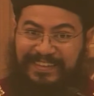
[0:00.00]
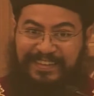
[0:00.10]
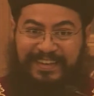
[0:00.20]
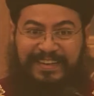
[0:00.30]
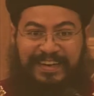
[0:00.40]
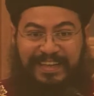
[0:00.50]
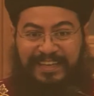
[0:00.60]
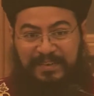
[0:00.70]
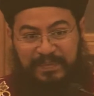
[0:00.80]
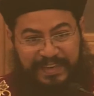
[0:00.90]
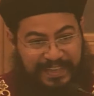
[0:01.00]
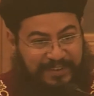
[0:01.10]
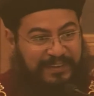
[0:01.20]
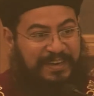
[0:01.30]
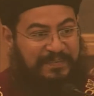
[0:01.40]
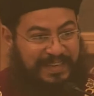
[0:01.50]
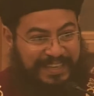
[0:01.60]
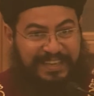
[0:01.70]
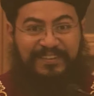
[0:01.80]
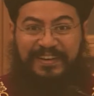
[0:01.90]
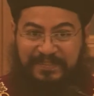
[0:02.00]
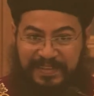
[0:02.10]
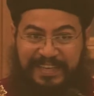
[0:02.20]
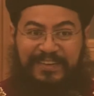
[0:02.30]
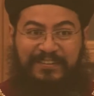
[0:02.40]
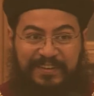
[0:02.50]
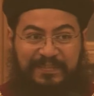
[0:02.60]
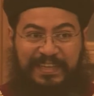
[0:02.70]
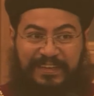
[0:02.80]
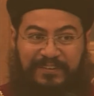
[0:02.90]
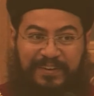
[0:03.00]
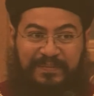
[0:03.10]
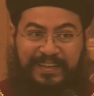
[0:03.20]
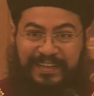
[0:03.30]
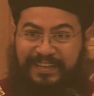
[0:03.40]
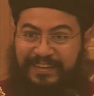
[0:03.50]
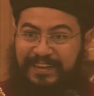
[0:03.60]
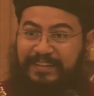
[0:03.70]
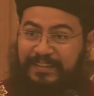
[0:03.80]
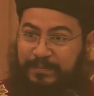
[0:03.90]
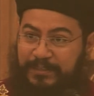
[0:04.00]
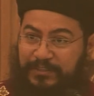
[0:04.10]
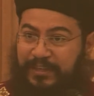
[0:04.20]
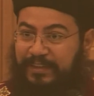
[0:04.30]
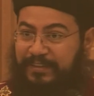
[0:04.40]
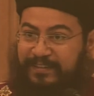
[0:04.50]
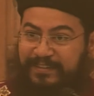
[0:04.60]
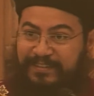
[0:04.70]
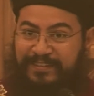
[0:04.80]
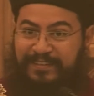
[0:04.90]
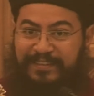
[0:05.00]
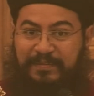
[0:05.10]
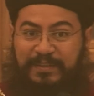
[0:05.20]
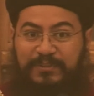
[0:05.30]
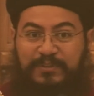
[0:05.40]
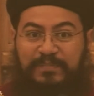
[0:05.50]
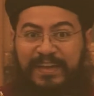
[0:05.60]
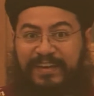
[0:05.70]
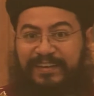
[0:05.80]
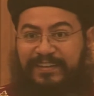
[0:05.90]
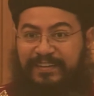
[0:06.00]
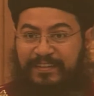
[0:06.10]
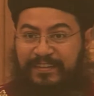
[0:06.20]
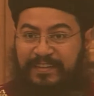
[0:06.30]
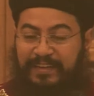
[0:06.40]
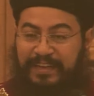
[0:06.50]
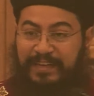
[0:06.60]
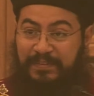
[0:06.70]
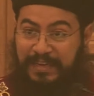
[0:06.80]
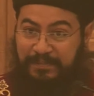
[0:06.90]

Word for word: يعني انجيك من ايه ولا من ايه ولا من ايه ولا من ايه ولا من ايه لان انت ماشي ايه يمين وشمال انما اللي